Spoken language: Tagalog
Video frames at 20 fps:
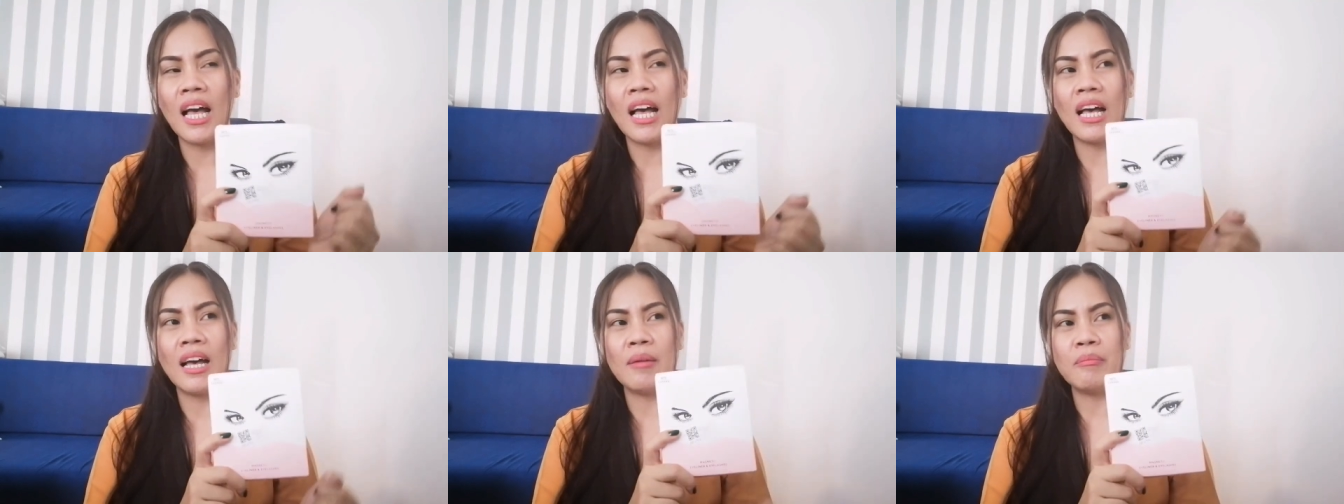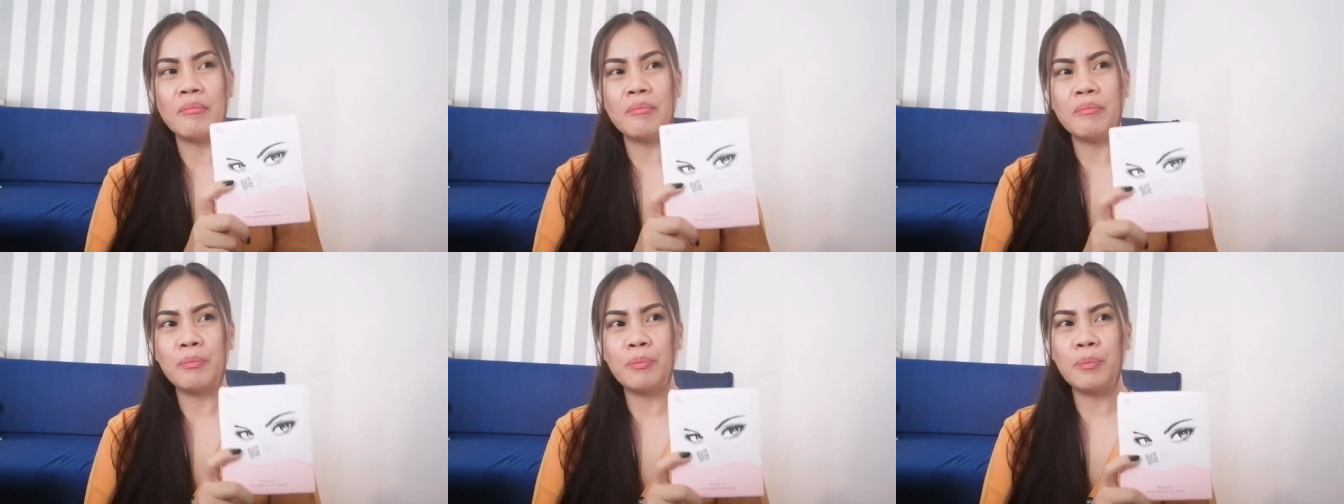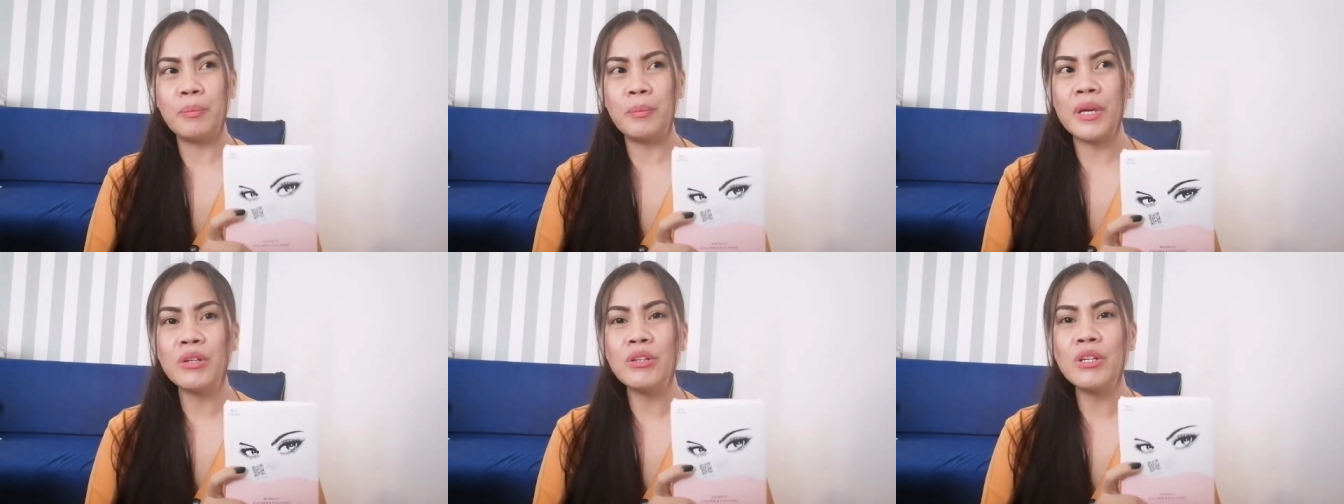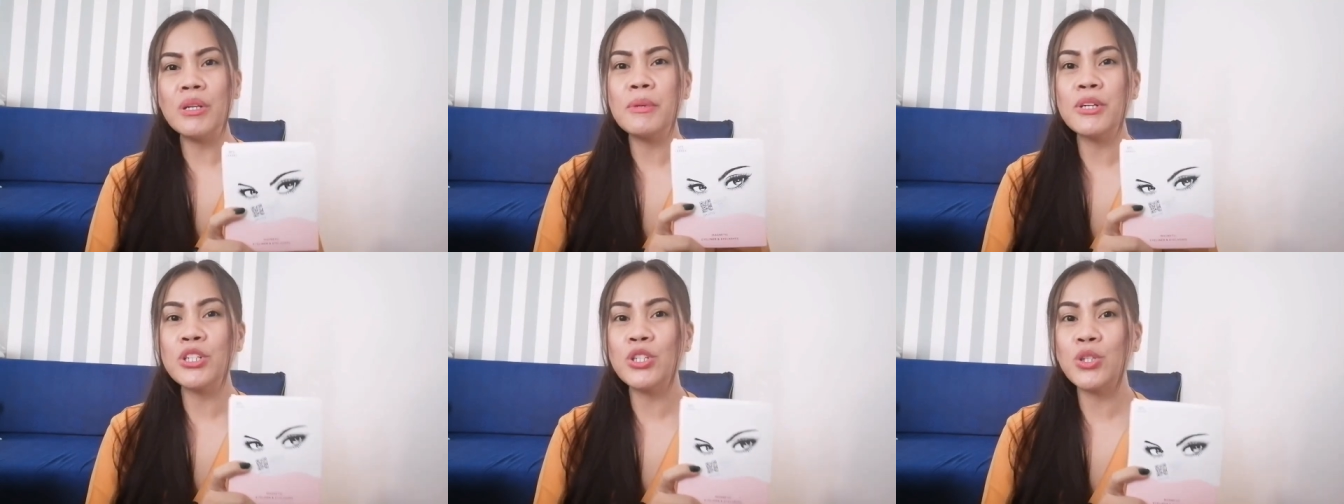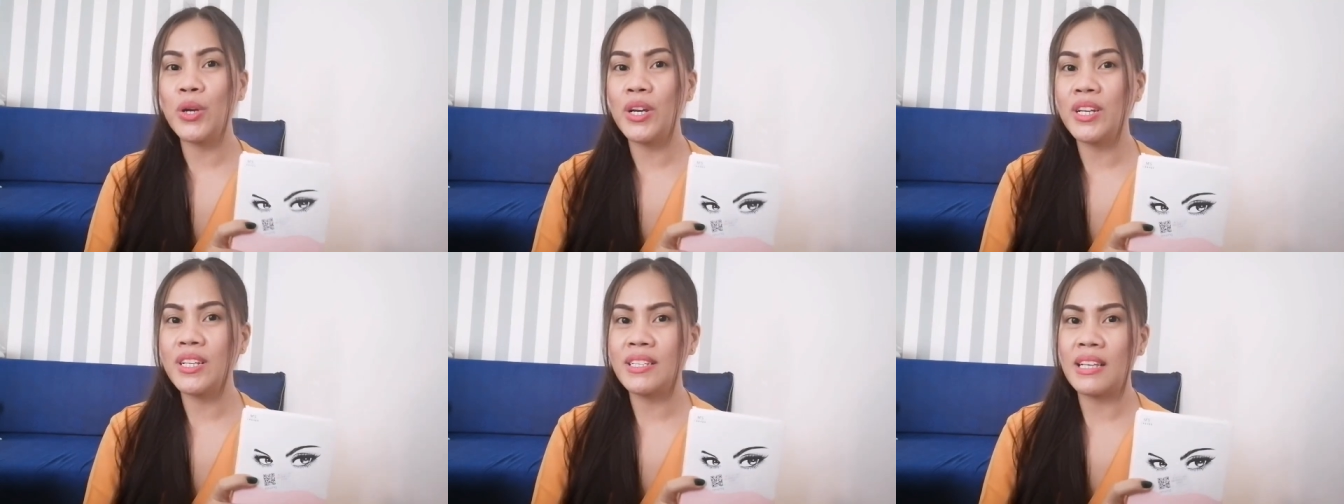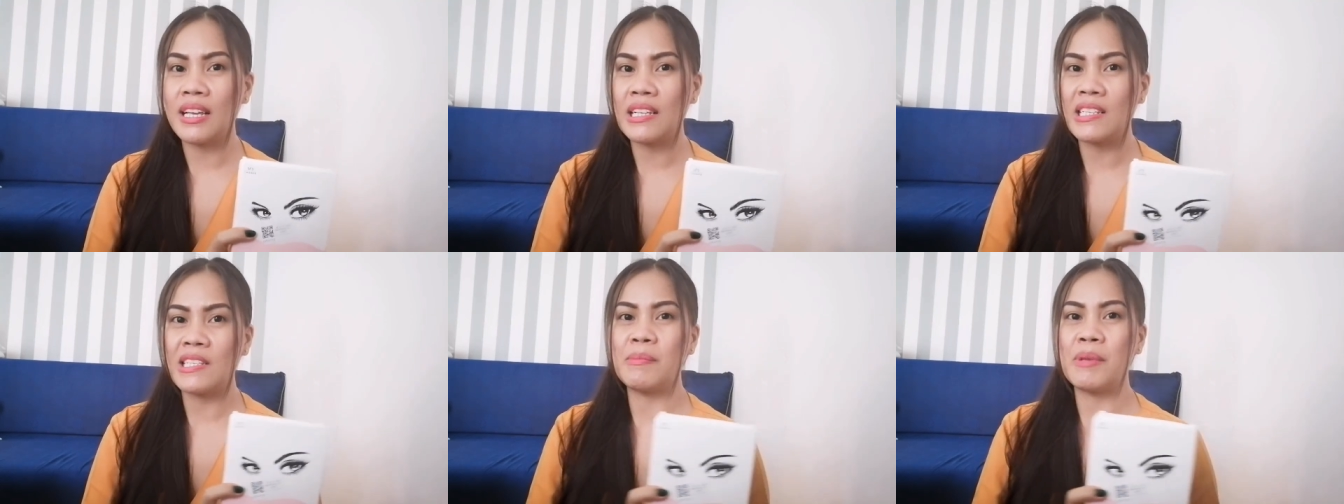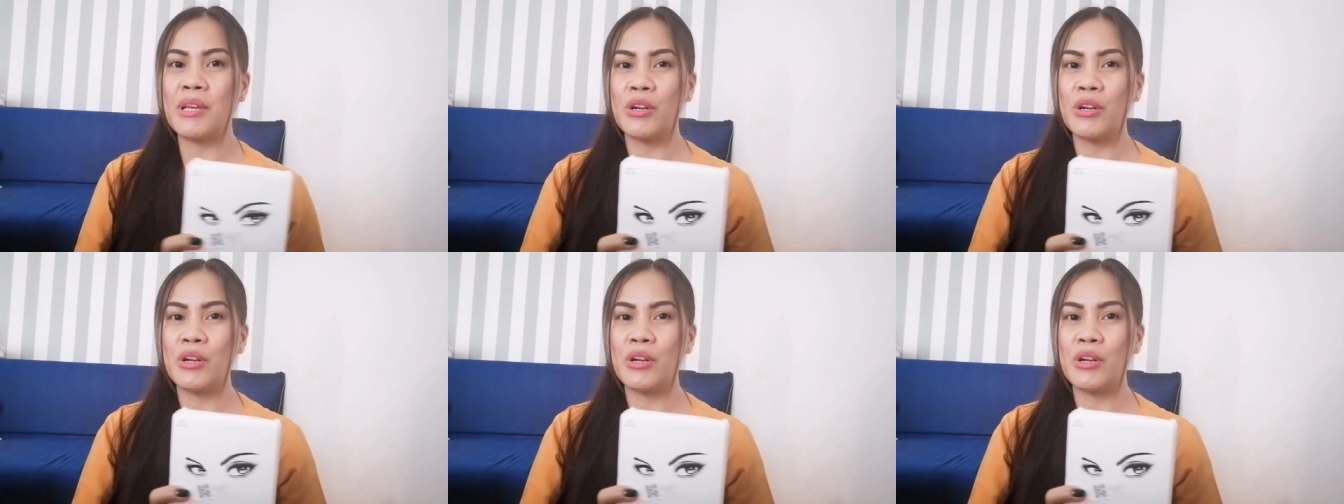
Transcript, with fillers: Um, meron namang choices.